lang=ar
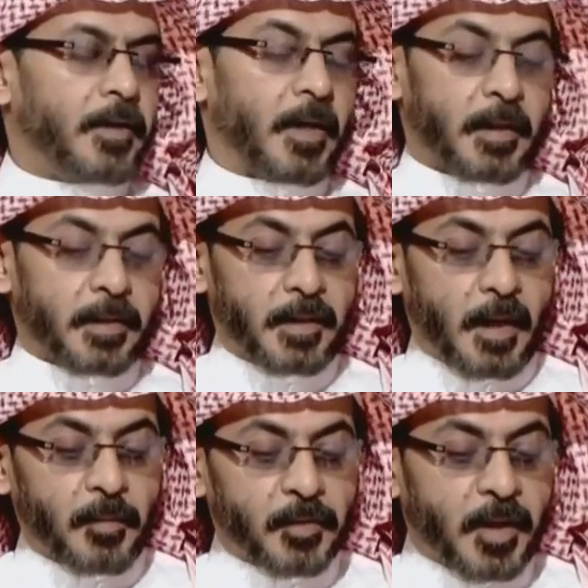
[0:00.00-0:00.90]
أعتقد
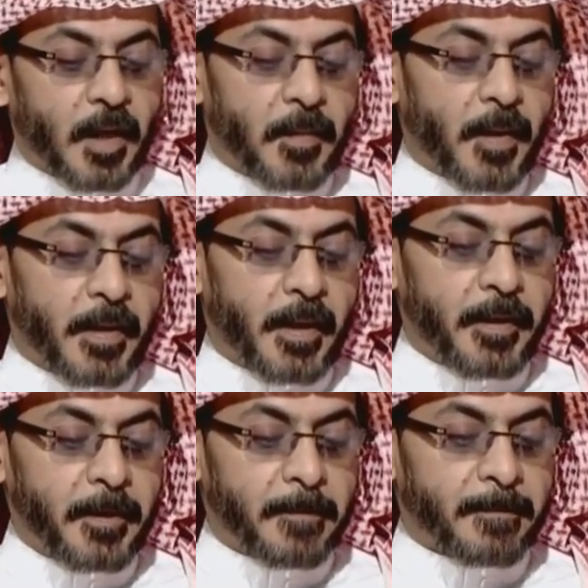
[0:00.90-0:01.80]
أنها مطالبة
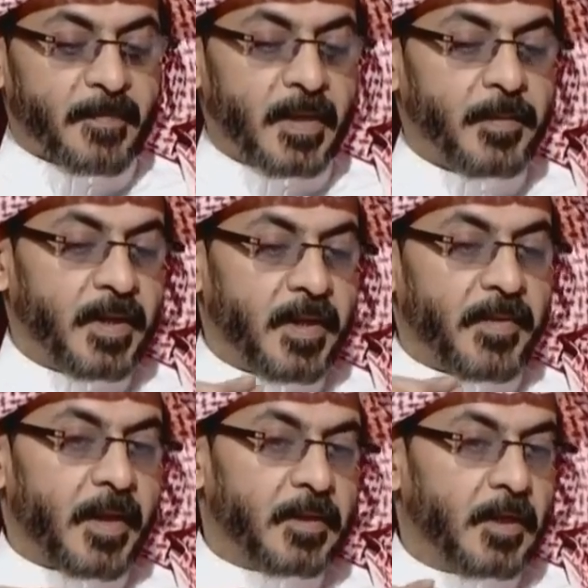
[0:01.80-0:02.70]
يعني يمكن
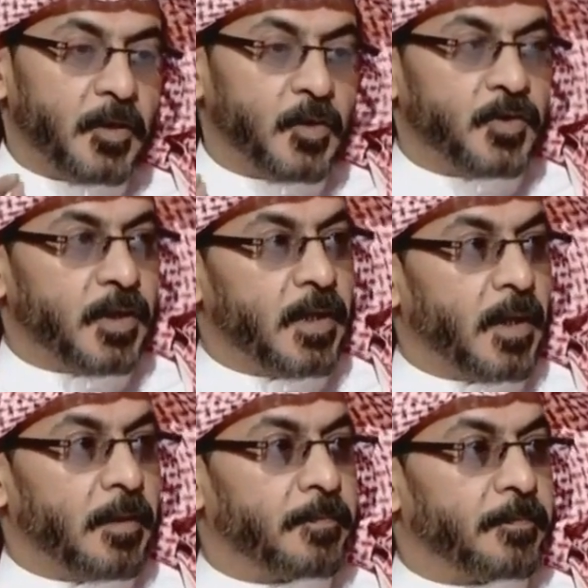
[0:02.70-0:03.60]
نظرت إلى
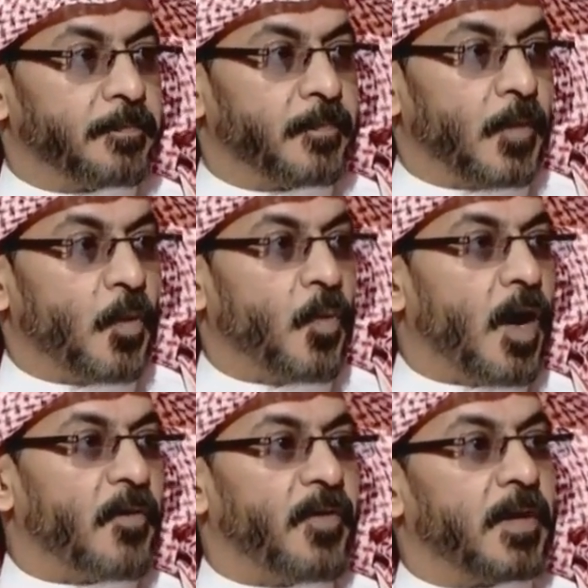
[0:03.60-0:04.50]
جزئية
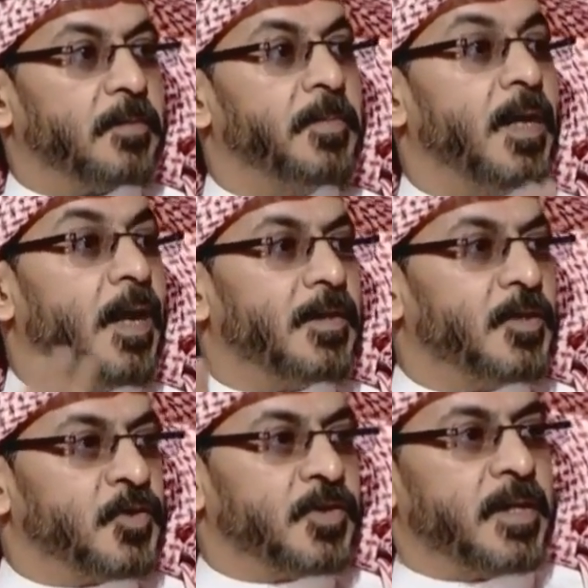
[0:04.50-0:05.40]
وأغفلت مئات
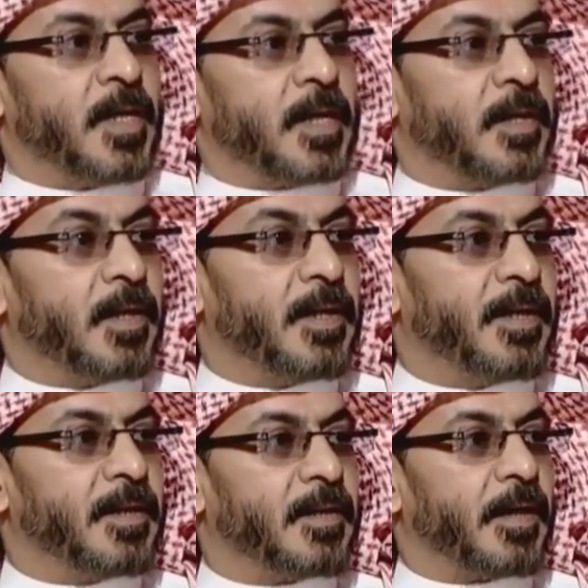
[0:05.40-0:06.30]
الجزئيات
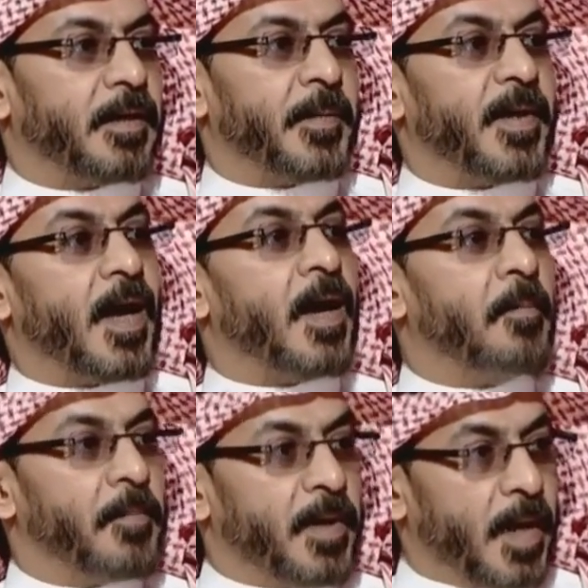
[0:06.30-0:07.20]
اللي تقريبا
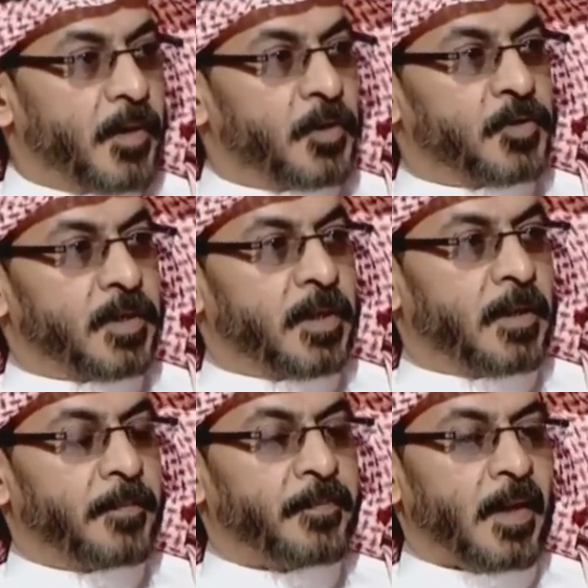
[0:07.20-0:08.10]
أهم من هذا الجزئية